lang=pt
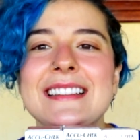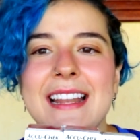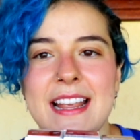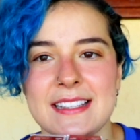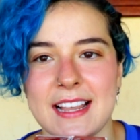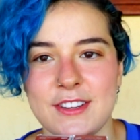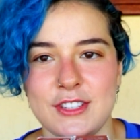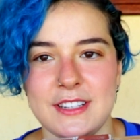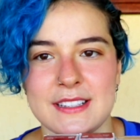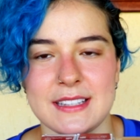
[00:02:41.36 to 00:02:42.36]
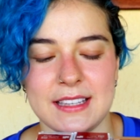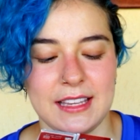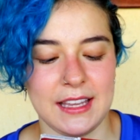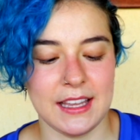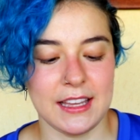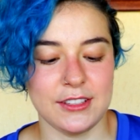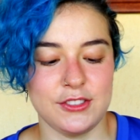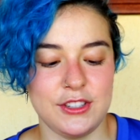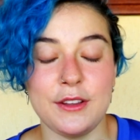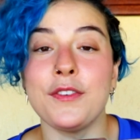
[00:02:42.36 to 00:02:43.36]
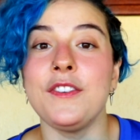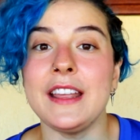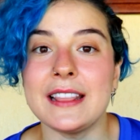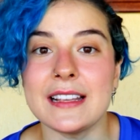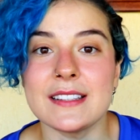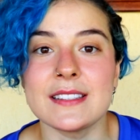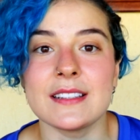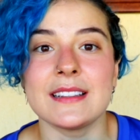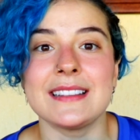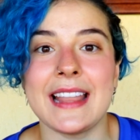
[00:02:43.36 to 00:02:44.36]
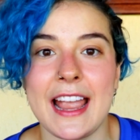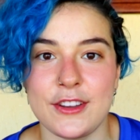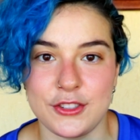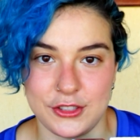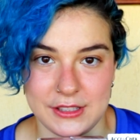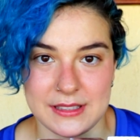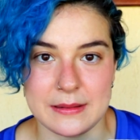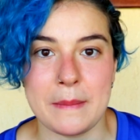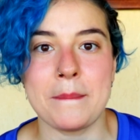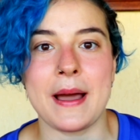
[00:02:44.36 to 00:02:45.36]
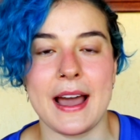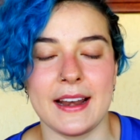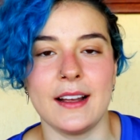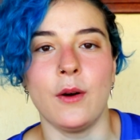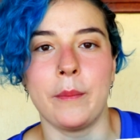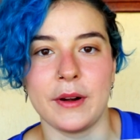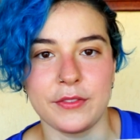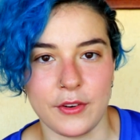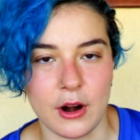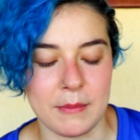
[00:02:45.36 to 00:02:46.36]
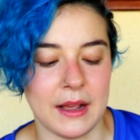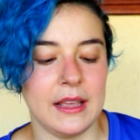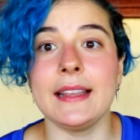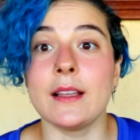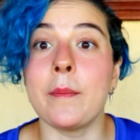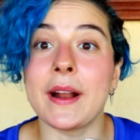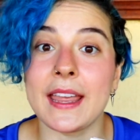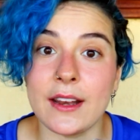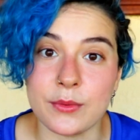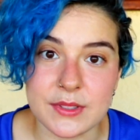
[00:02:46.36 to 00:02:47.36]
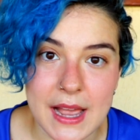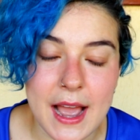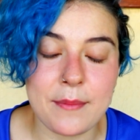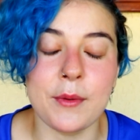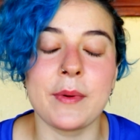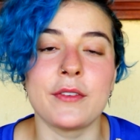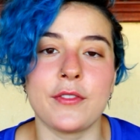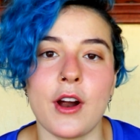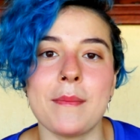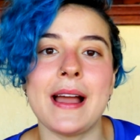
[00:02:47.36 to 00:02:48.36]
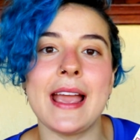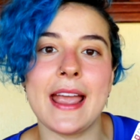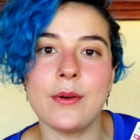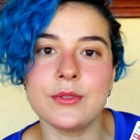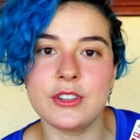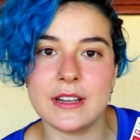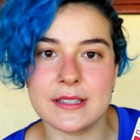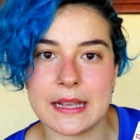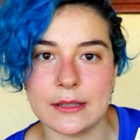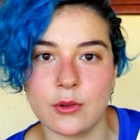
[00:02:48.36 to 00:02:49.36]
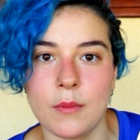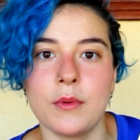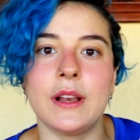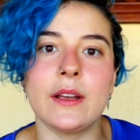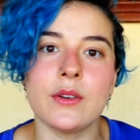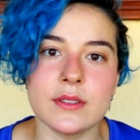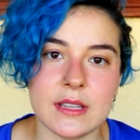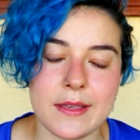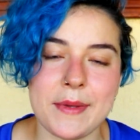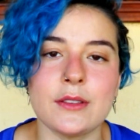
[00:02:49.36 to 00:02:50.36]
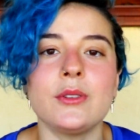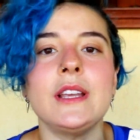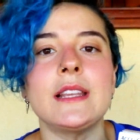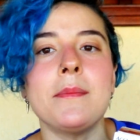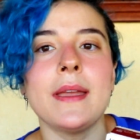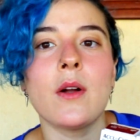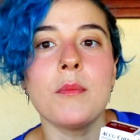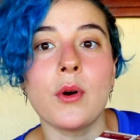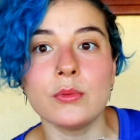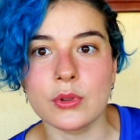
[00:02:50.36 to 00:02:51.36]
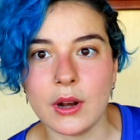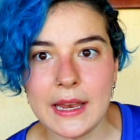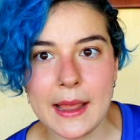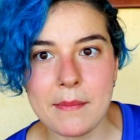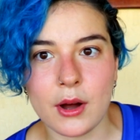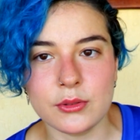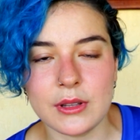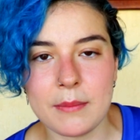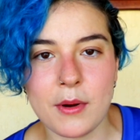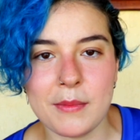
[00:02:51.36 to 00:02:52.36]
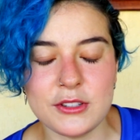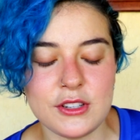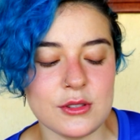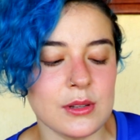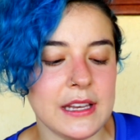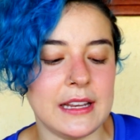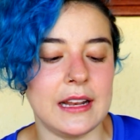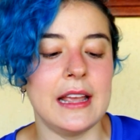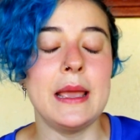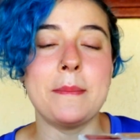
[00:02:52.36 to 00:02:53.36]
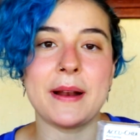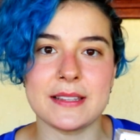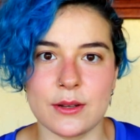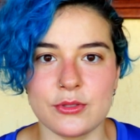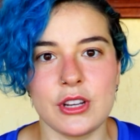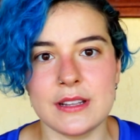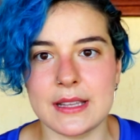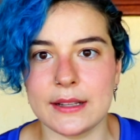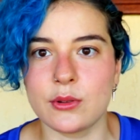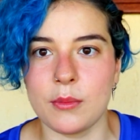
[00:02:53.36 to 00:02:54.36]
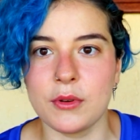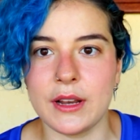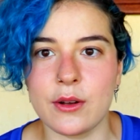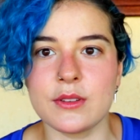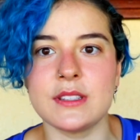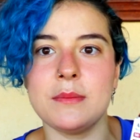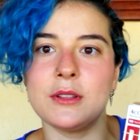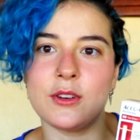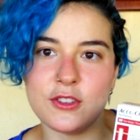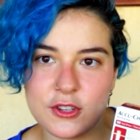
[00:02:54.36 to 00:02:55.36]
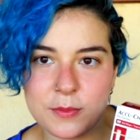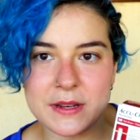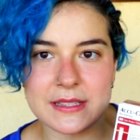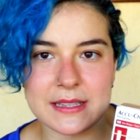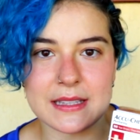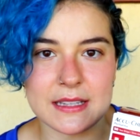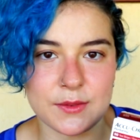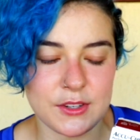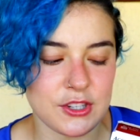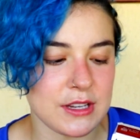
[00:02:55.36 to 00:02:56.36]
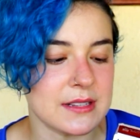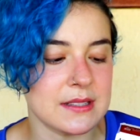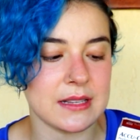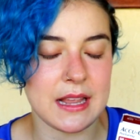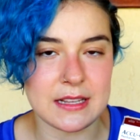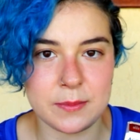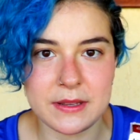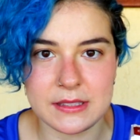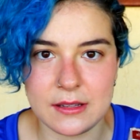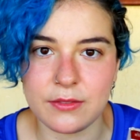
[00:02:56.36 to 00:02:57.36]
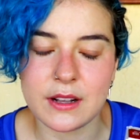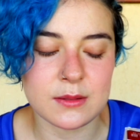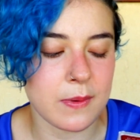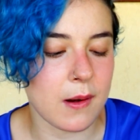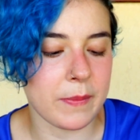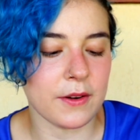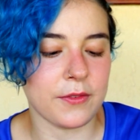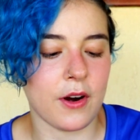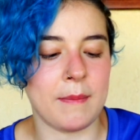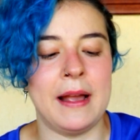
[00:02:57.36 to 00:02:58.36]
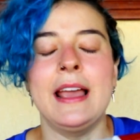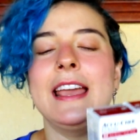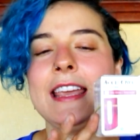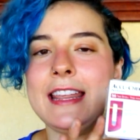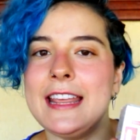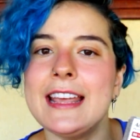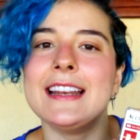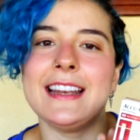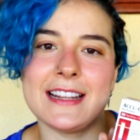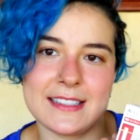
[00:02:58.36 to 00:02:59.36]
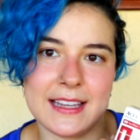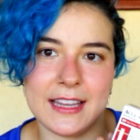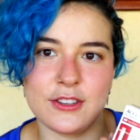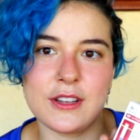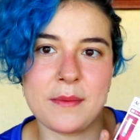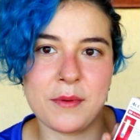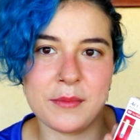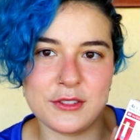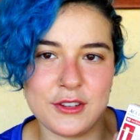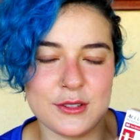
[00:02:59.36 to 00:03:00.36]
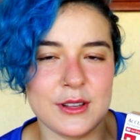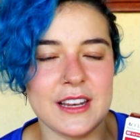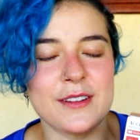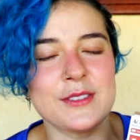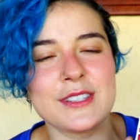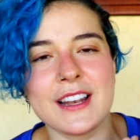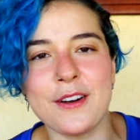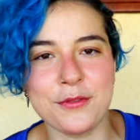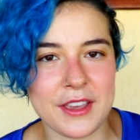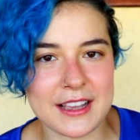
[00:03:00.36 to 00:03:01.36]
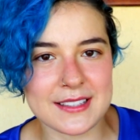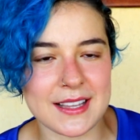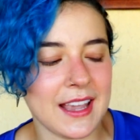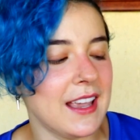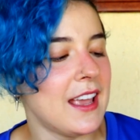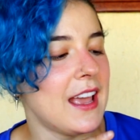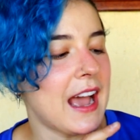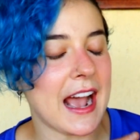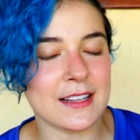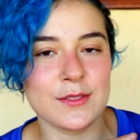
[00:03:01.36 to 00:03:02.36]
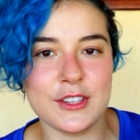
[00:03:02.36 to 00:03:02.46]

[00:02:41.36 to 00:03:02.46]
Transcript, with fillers: três caixinhas aqui de fitas testes para o Performa. Então, para quem não sabe, o Performa é utilizado como glicosímetro e também como controle remoto da bomba de insulina. Para ser utilizado como glicosímetro, a gente precisa das fitinhas específicas para o Performa. E nesse kit da bomba de insulina você não fica sem as